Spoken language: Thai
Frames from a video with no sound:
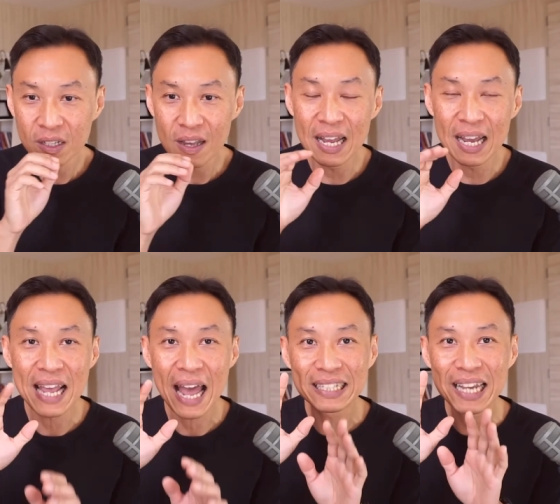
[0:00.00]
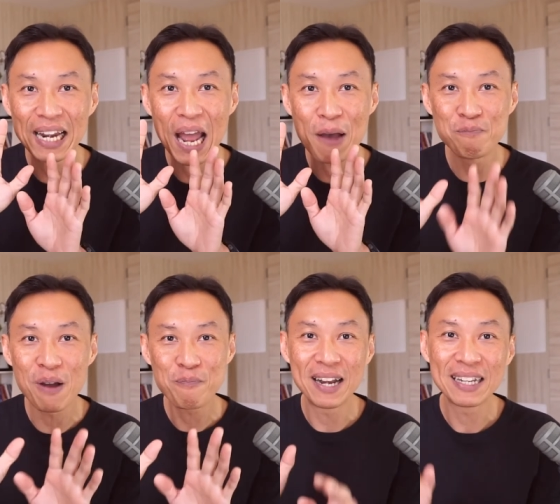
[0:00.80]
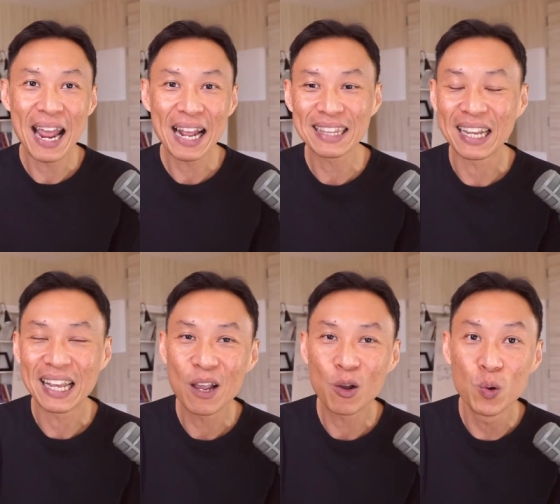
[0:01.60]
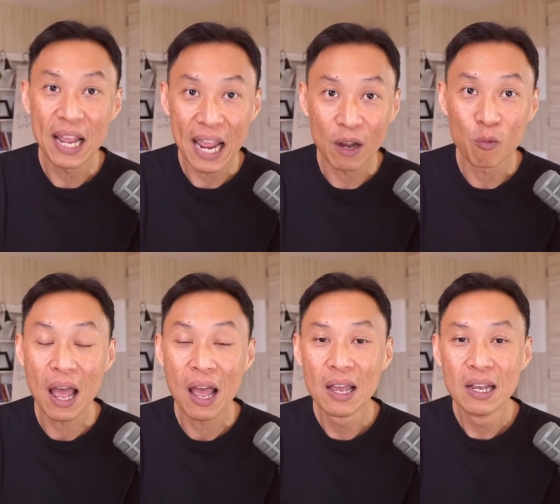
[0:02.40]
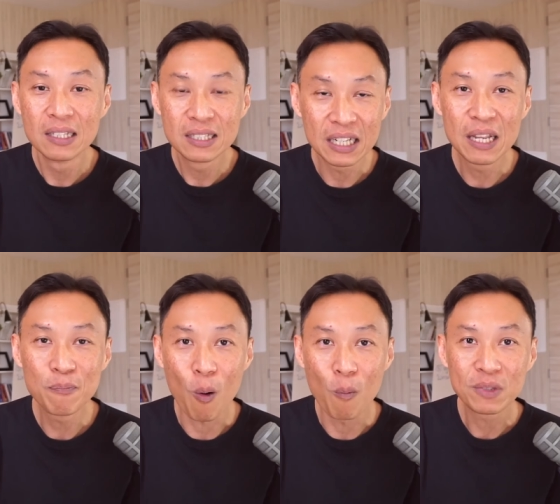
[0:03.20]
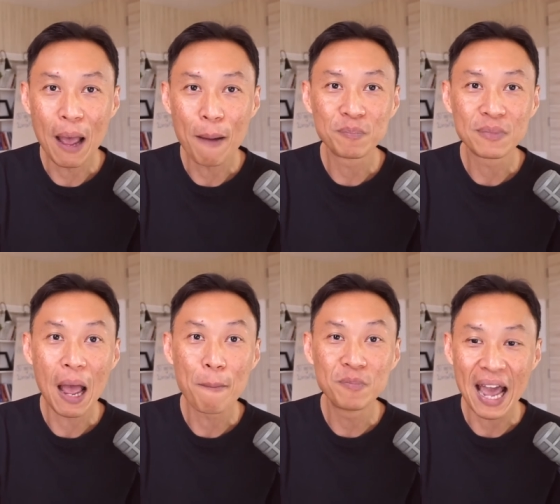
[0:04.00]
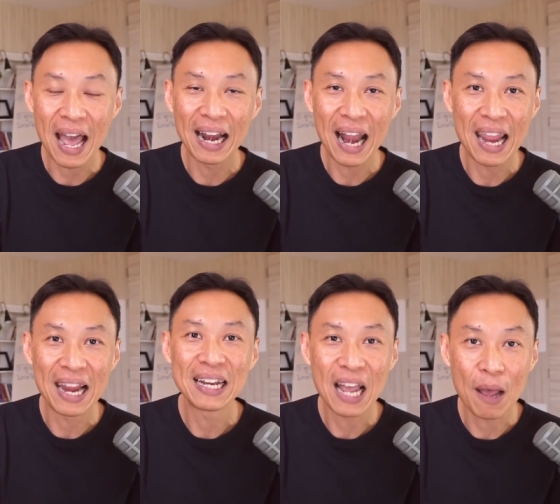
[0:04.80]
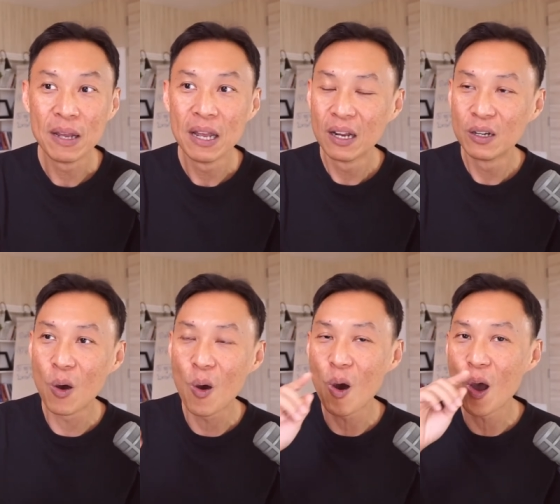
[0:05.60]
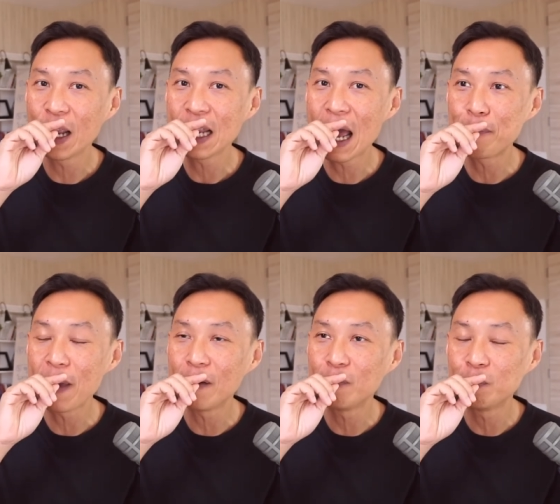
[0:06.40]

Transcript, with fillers: ก็เลยอยากจะนำมาเป็นแท็กติกให้คุณเห็นว่าสิ่งที่ผมทำอย่างไรนะครับโดยถ้าเป็น